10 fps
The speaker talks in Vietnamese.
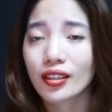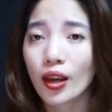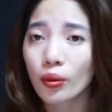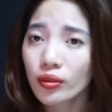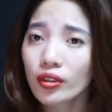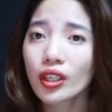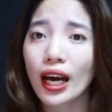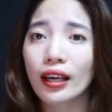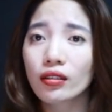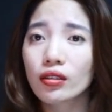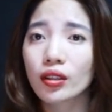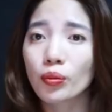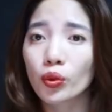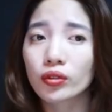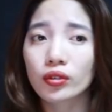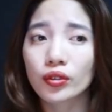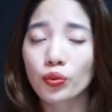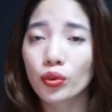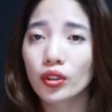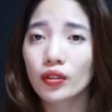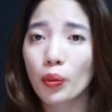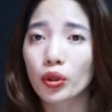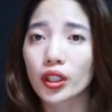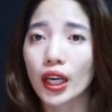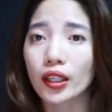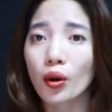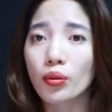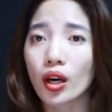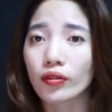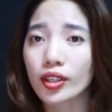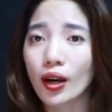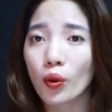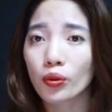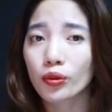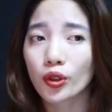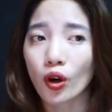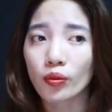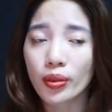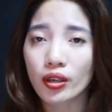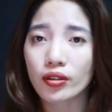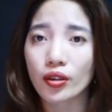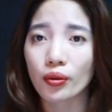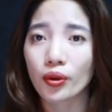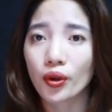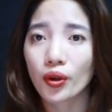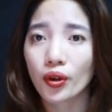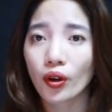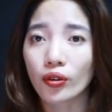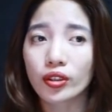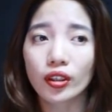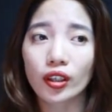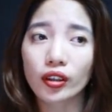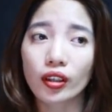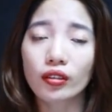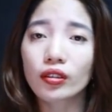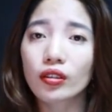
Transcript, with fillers: Nếu như hai người, một người phụ nữ và một người đàn ông ở với nhau có bia rượu, có những cái tiếng